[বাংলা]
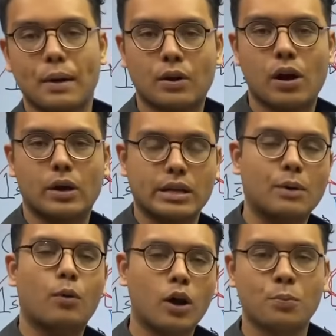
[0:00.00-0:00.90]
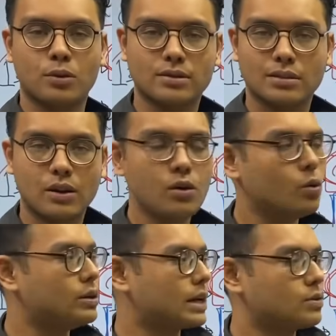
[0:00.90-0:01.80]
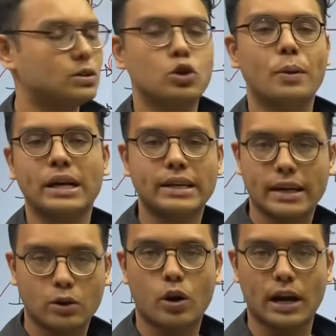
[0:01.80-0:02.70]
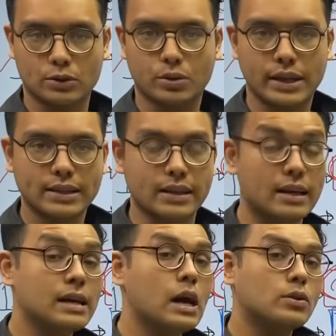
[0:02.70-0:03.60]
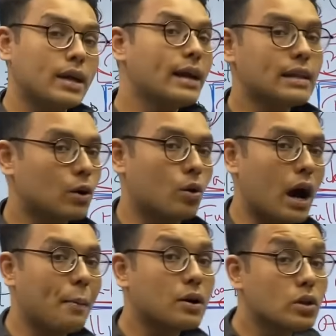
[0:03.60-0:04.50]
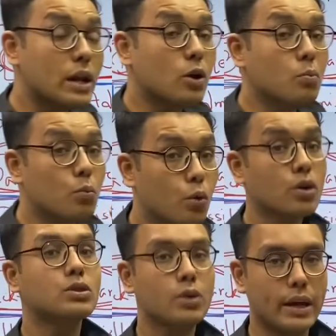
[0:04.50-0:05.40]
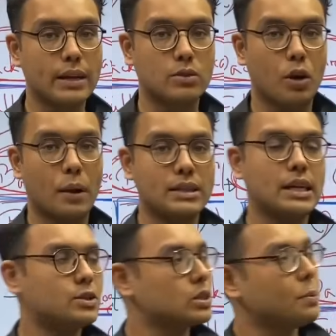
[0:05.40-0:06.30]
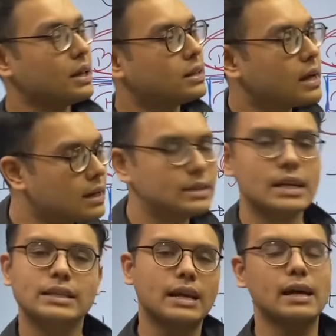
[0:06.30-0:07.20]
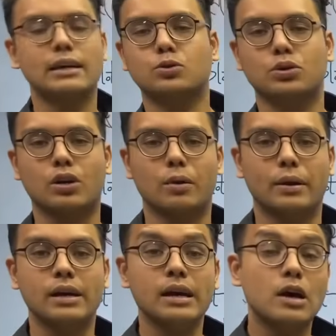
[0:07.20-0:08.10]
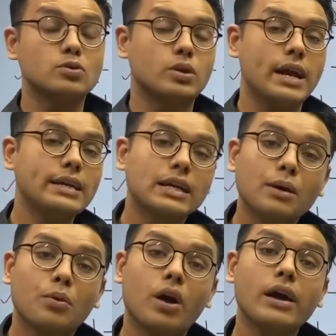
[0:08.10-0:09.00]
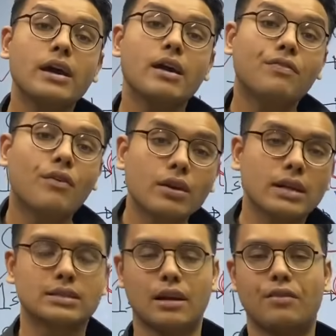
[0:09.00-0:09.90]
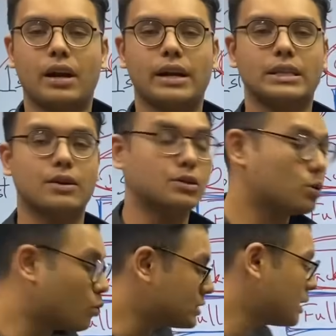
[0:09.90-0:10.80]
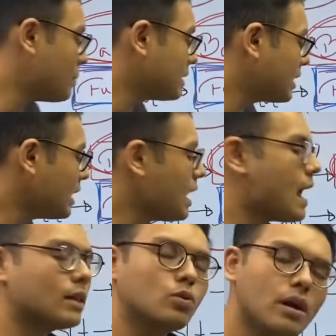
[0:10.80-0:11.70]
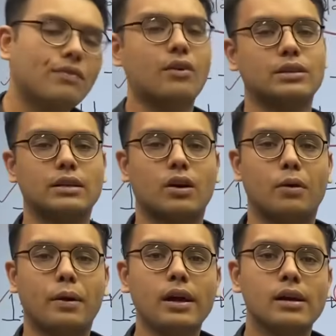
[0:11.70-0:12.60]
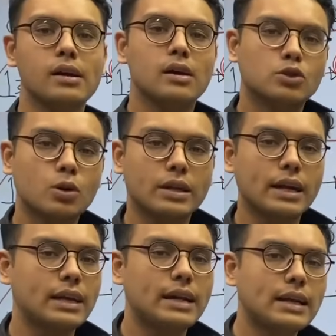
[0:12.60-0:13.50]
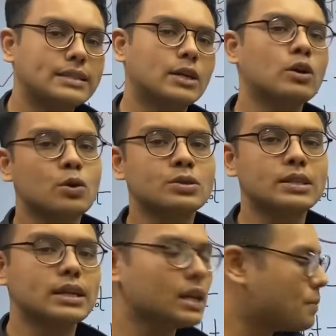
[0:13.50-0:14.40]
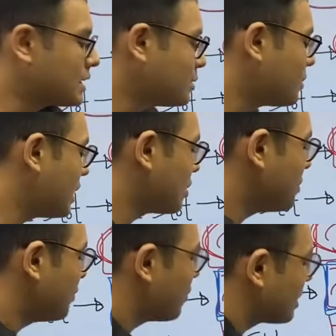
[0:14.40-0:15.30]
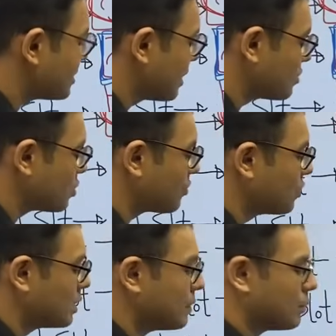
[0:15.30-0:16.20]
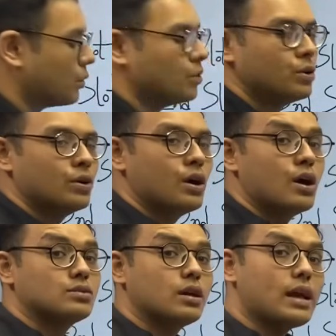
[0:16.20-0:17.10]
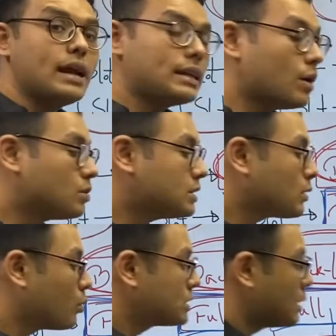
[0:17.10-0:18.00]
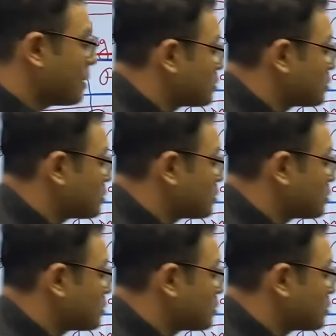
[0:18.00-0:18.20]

বের করা লাগতো এটা বল পড়তেছিল ওইটাকে হচ্ছে দুইবার ইন্টিগ্রেট করা লাগতো ঠিক আছে এই দেখো আমার কিন্তু এরকম মুখস্থ হয়ে গেছিলো মানে জিনিসটা হচ্ছে এটা দেখলে জানি যেটা এই কাজ করতে হবে সো এইটাকে বলা হয় এফোর্টলেস লেভেলে নিয়ে যাওয়া সো কোশ্চেন ব্যাংকটাকে এত এফোর্ট দিতে হবে সো দ্যাট এটার যে কোনো কোশ্চেন দেখলে আমার কাছে মনে হয় এটা আমি এফোর্টলেসলি এখন সলভ করতে পারবো সো এইটা হচ্ছে কোশ্চেন ব্যাংক